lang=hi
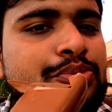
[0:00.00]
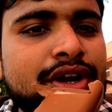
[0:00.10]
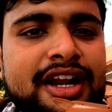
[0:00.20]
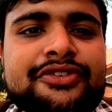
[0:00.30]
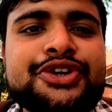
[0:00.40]

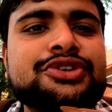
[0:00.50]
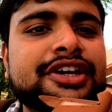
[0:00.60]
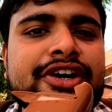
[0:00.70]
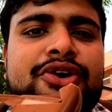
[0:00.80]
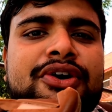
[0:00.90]
पुराना वीडियो
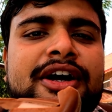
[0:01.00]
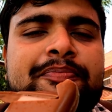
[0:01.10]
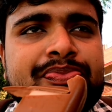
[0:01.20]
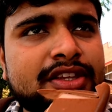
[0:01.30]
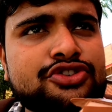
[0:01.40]
देखा
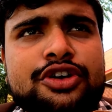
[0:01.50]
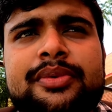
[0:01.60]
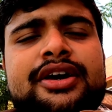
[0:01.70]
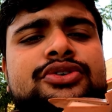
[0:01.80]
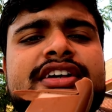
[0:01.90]
होगा जो
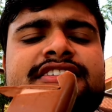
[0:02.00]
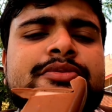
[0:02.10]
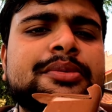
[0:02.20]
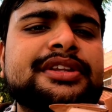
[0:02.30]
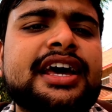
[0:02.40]
कि मैं अरुण
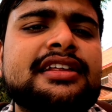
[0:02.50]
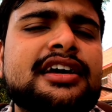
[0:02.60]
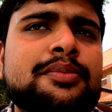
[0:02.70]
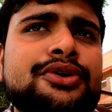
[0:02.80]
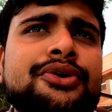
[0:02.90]
आइसक्रीम का बताया
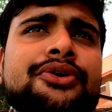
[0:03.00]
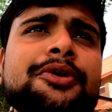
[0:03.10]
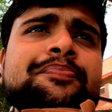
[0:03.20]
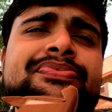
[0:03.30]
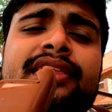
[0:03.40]
था आप लोगों
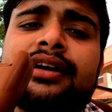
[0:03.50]
को